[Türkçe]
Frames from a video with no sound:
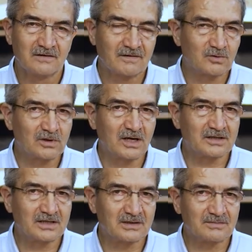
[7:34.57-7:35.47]
ve
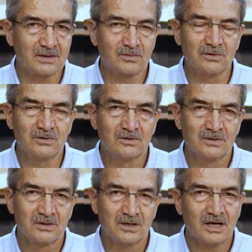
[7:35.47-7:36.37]
Kur'an-ı Kerim'de bu
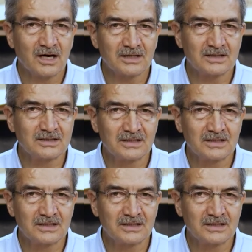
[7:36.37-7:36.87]
hayli